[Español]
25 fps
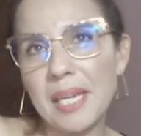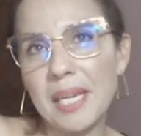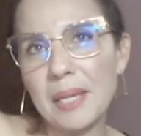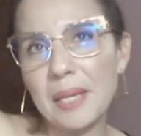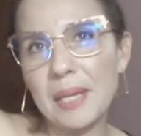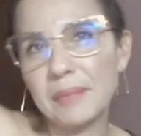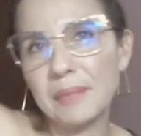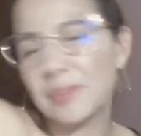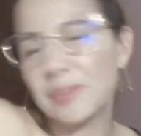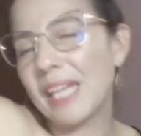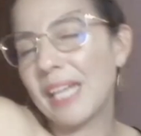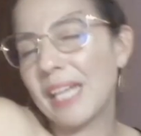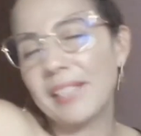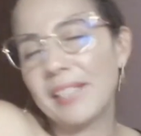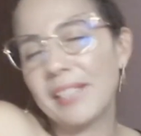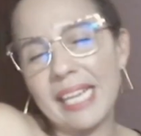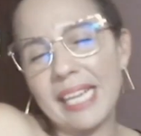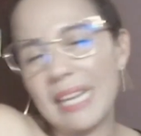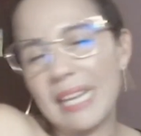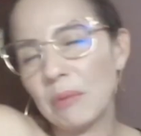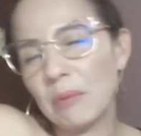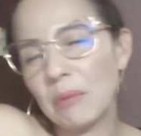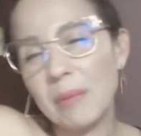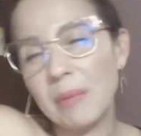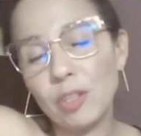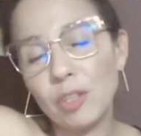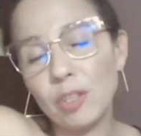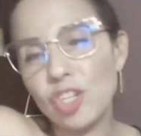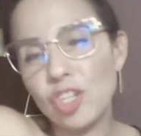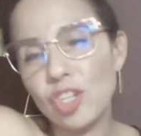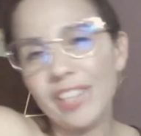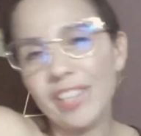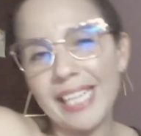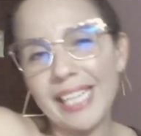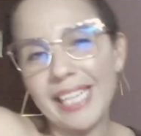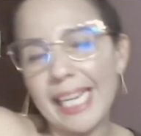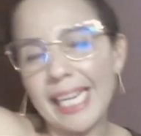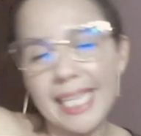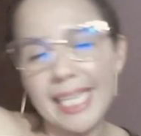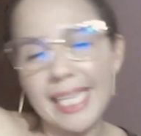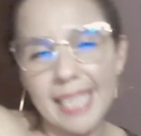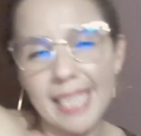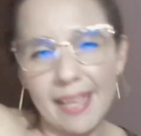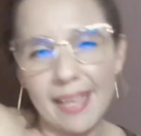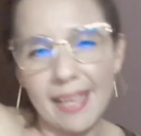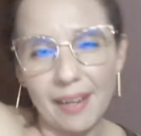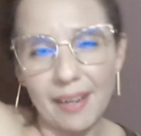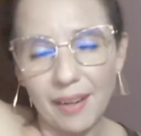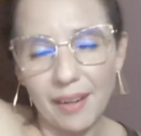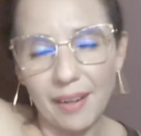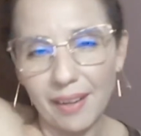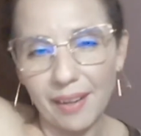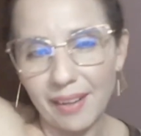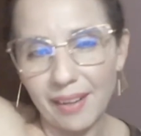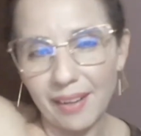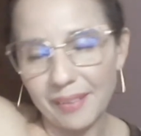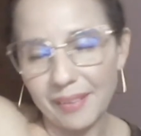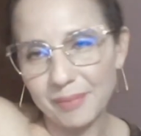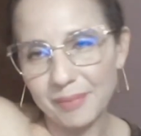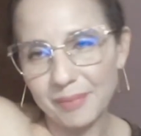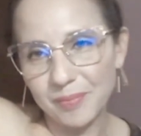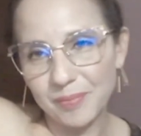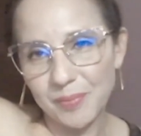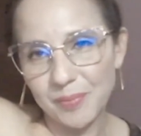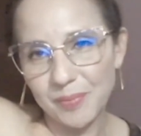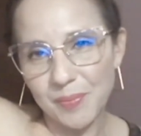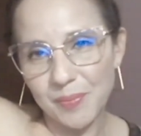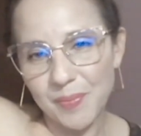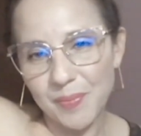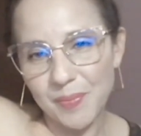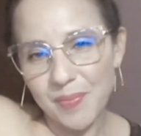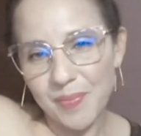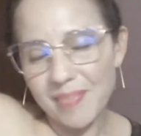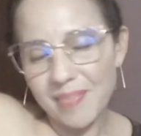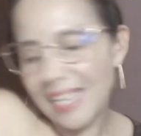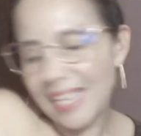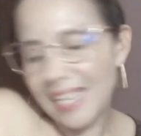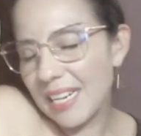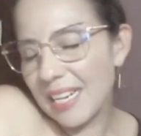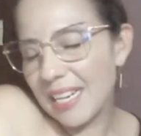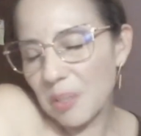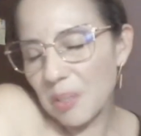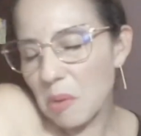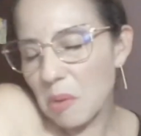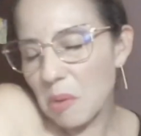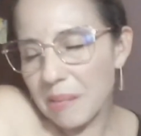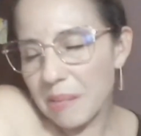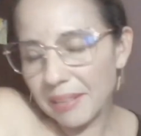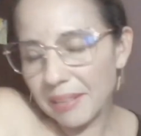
y, o sea, en algún momento yo tenía que ceder. Iba